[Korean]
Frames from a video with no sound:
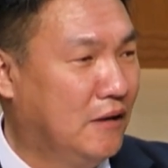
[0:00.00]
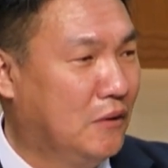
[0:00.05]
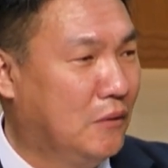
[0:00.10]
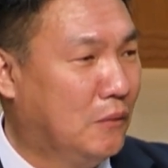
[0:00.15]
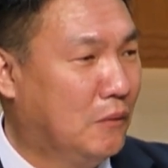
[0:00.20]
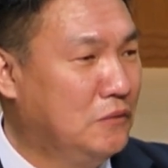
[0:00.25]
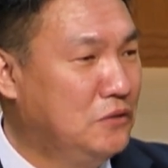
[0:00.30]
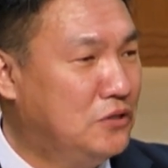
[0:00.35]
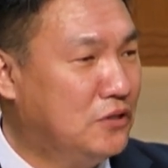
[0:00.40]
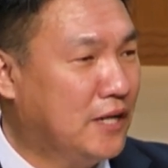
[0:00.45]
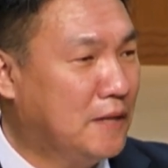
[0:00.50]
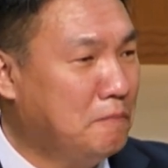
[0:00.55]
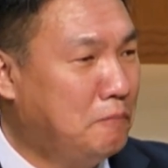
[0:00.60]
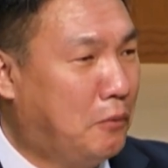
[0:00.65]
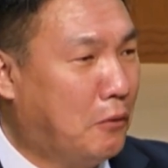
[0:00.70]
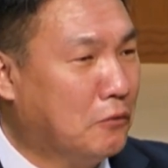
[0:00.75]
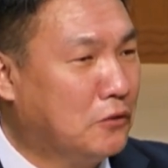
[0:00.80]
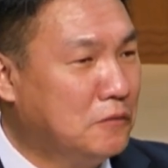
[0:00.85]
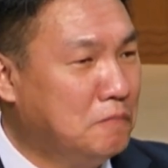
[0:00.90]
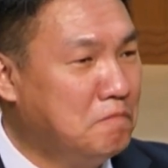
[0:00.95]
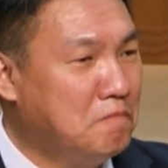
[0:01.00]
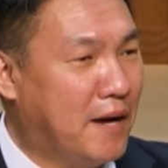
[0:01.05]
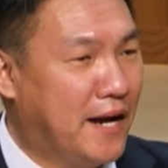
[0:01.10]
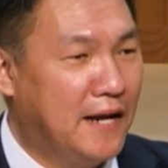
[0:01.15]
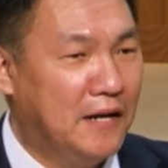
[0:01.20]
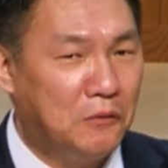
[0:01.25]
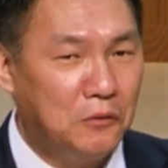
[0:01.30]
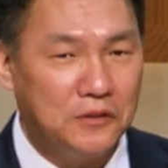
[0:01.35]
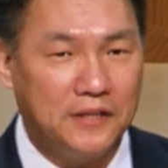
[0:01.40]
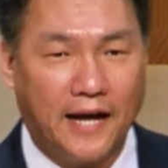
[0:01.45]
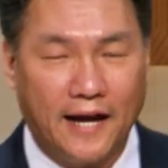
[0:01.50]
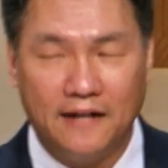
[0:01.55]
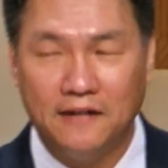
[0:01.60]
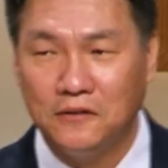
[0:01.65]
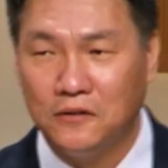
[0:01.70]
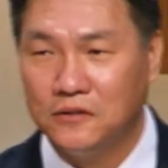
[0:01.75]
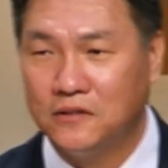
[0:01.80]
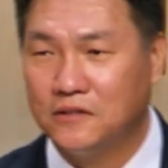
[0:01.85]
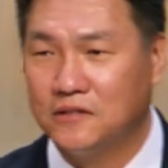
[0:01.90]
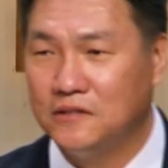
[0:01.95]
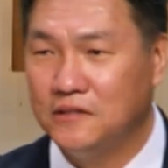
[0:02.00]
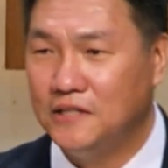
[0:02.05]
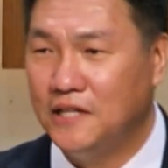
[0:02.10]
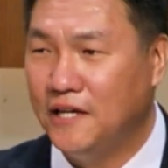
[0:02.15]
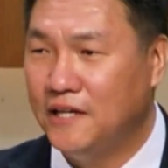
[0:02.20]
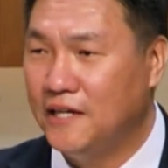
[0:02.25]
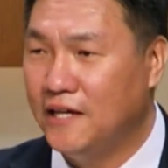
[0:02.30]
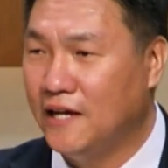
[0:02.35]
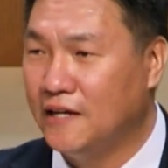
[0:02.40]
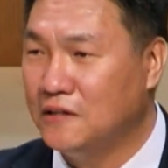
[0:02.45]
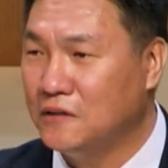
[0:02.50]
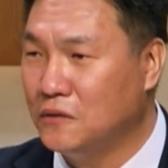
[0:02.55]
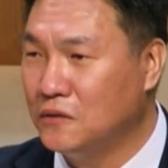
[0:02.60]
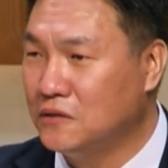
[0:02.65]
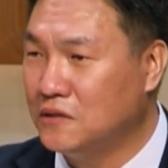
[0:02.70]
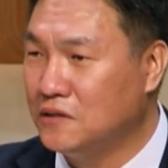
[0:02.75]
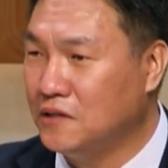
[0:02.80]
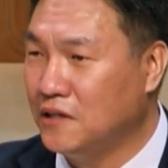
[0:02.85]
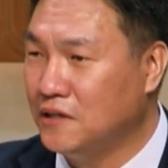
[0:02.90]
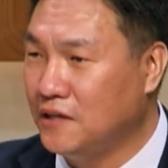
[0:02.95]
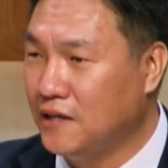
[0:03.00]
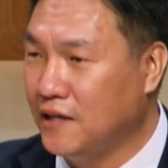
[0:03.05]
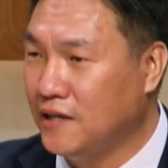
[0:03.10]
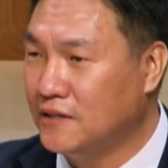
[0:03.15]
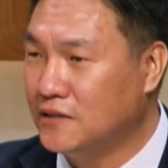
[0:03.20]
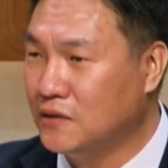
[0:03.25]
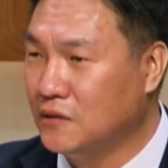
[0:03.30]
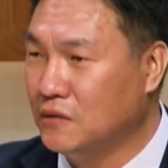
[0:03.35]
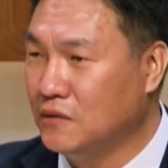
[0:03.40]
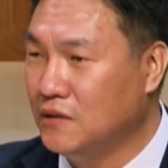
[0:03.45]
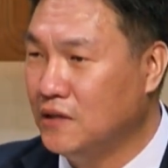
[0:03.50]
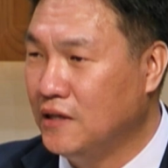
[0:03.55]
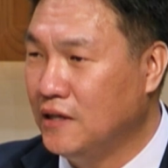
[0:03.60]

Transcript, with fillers: 온전한 복음 말고 다른 것들을 얘기하는 것들에 대해서,